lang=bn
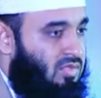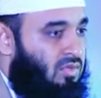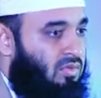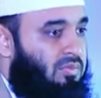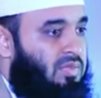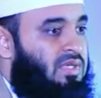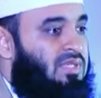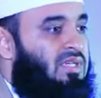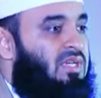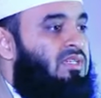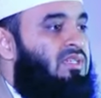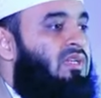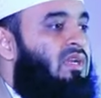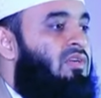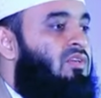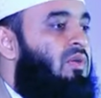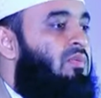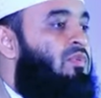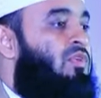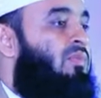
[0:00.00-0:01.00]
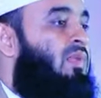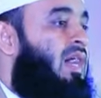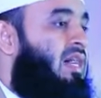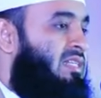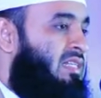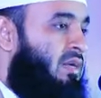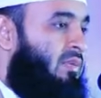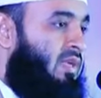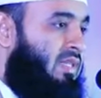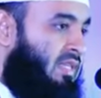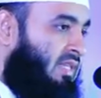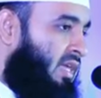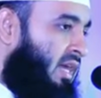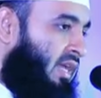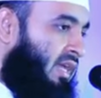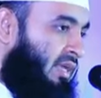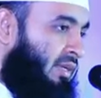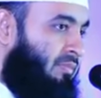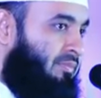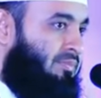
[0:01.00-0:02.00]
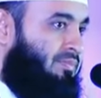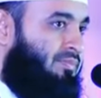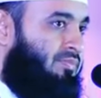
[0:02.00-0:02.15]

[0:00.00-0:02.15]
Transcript: সো বিশ্বাসীরা সবসময় আশাবাদী থাকে